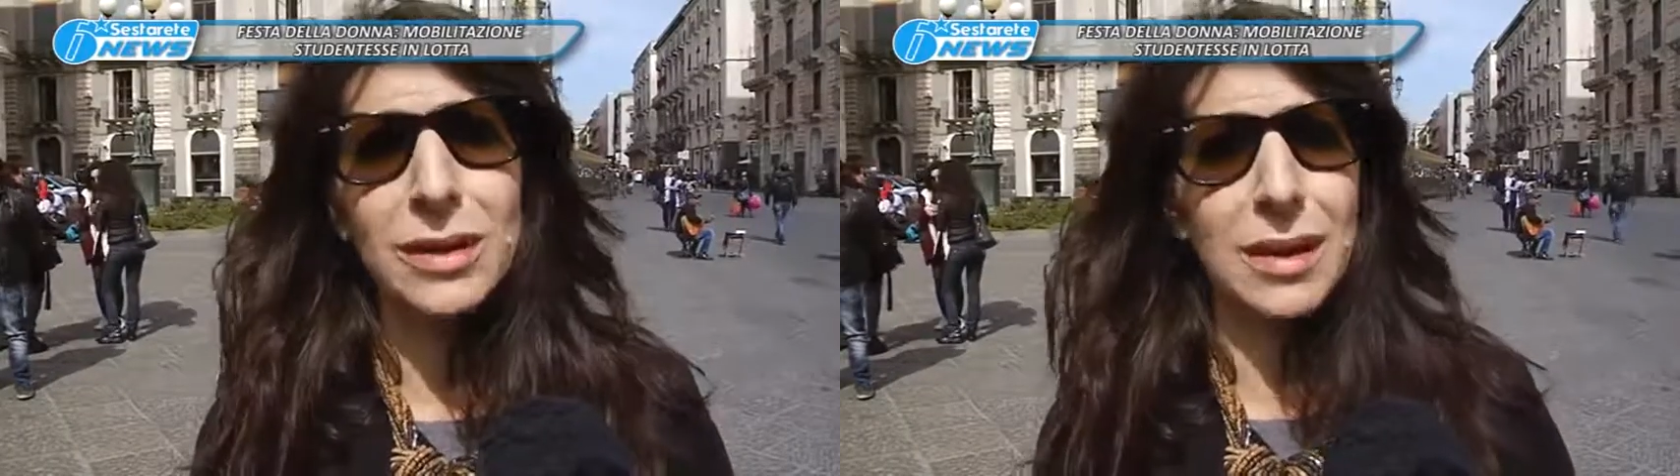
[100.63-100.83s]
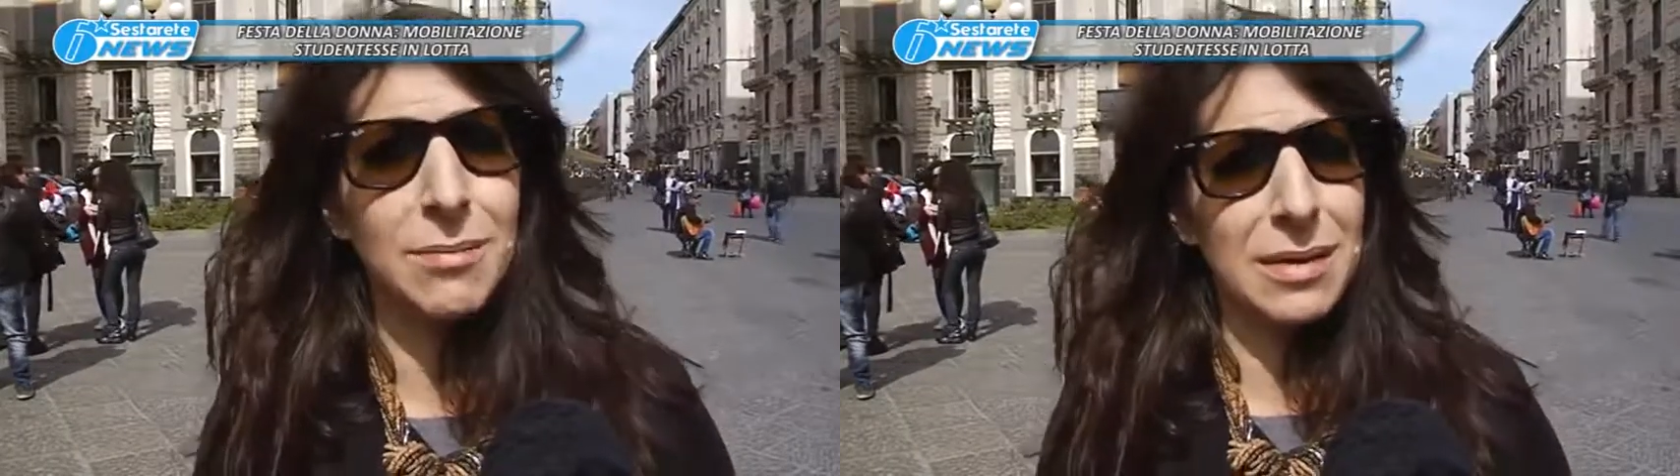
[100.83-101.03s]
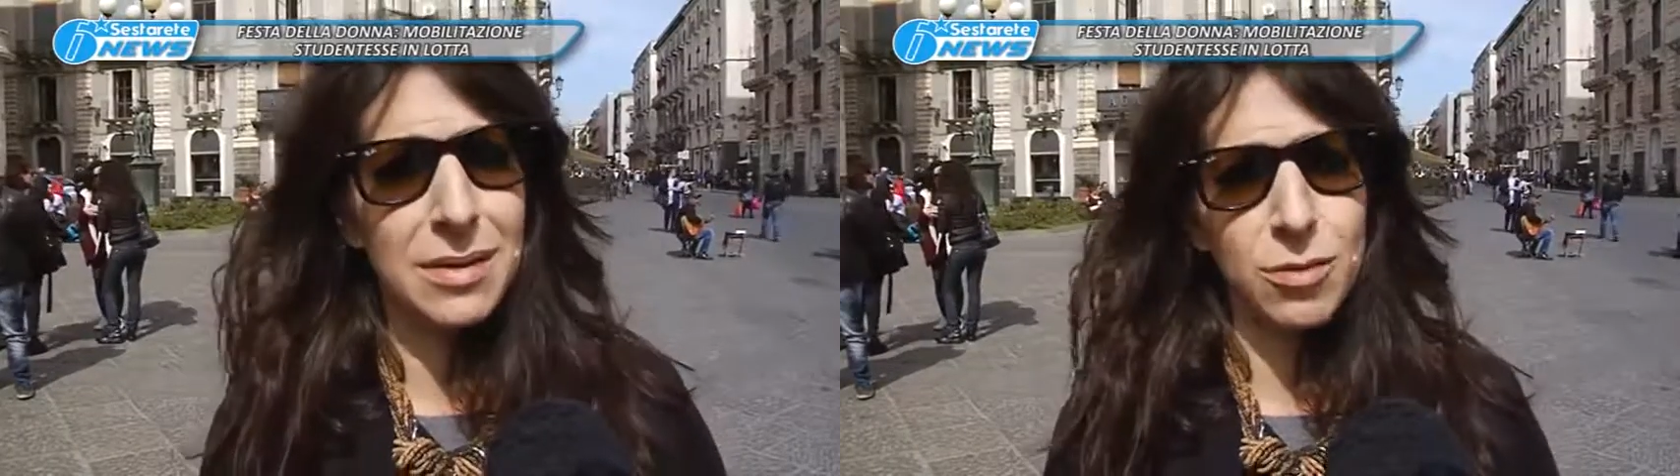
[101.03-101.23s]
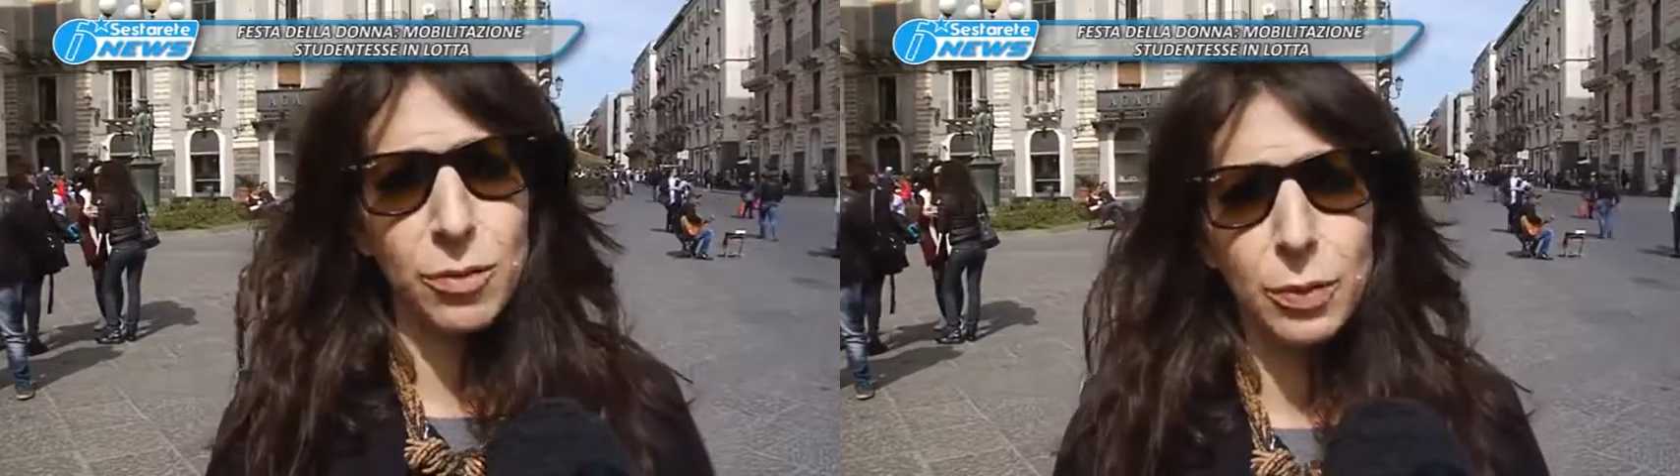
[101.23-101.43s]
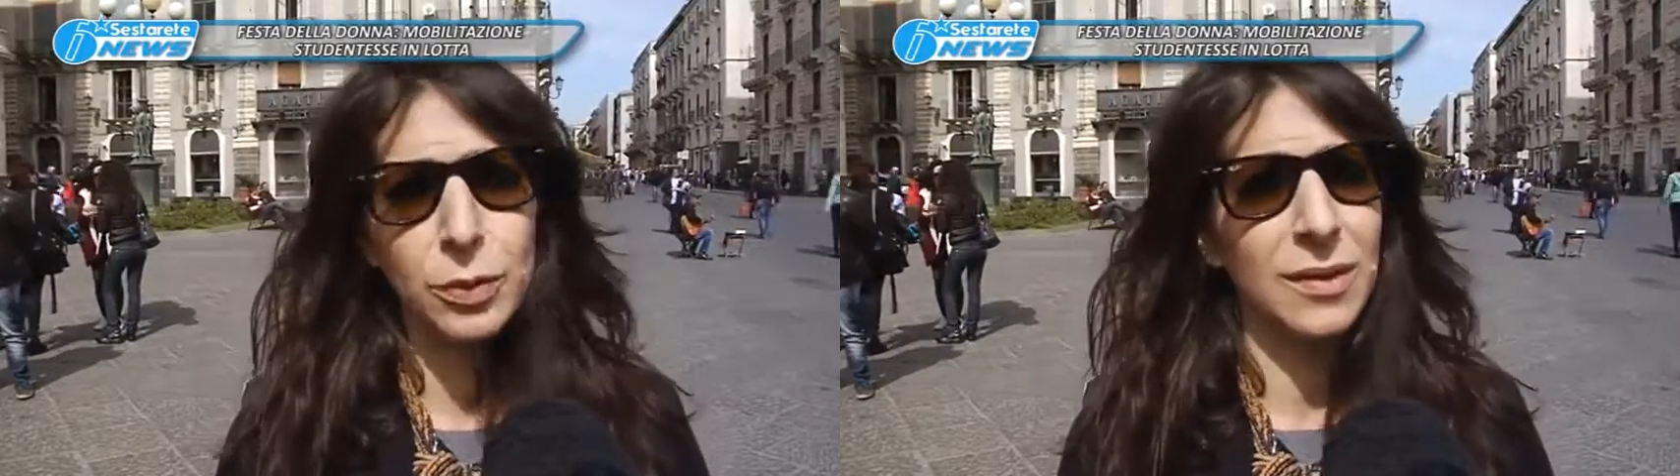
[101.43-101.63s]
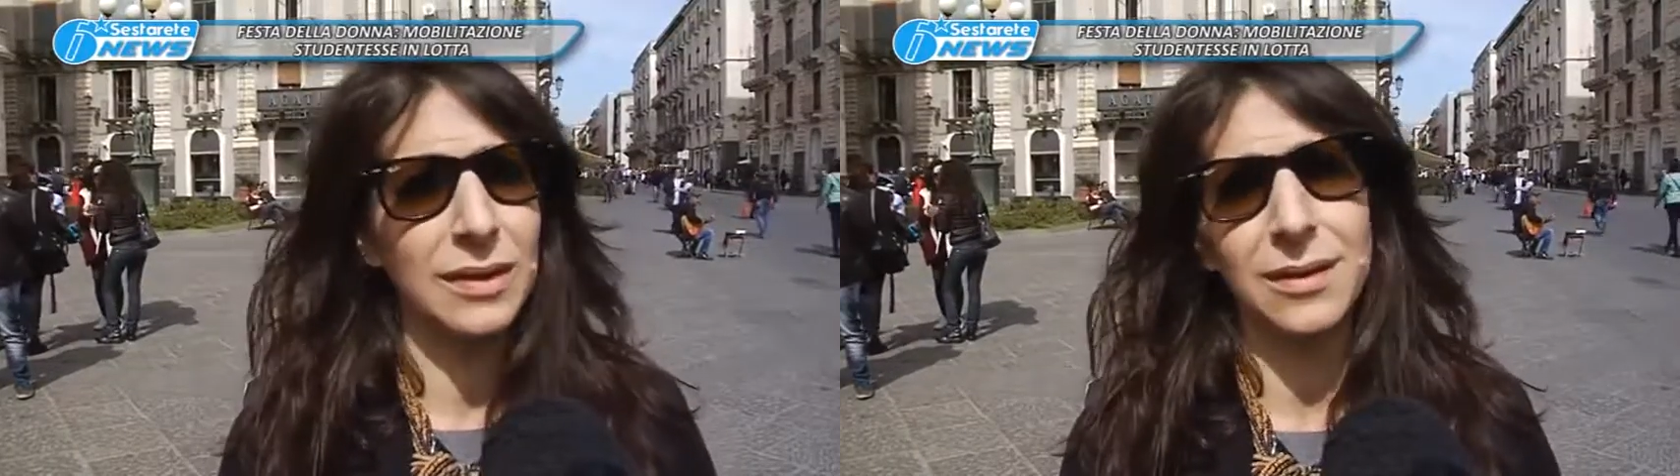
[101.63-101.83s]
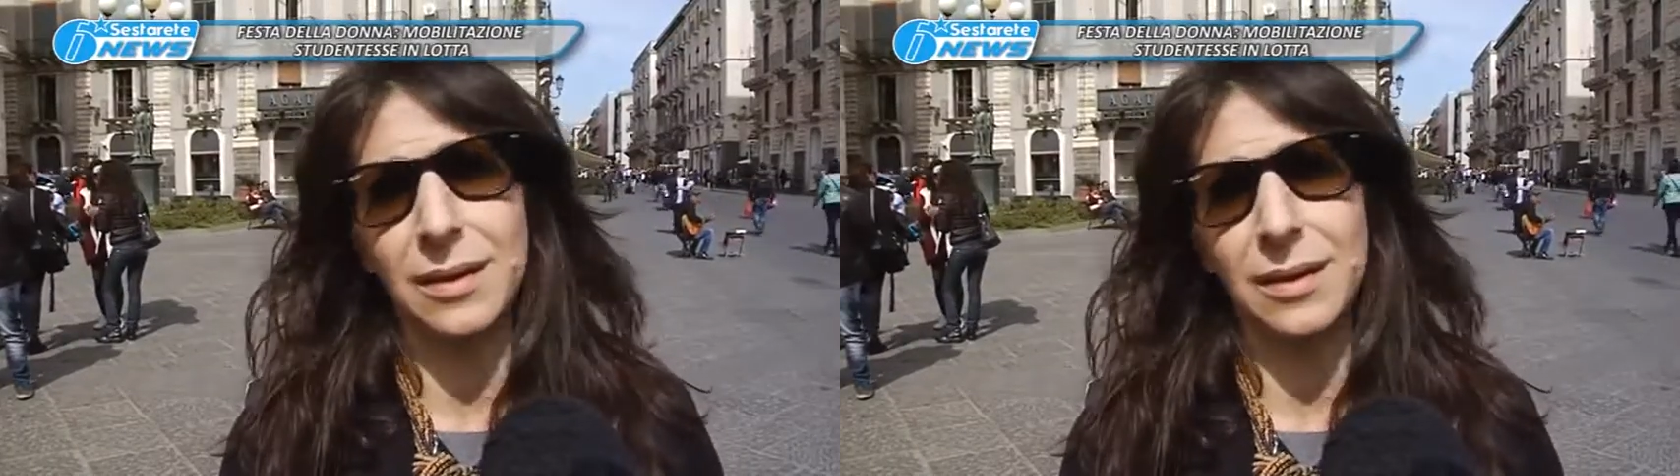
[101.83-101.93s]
a dire basta ai soprusi,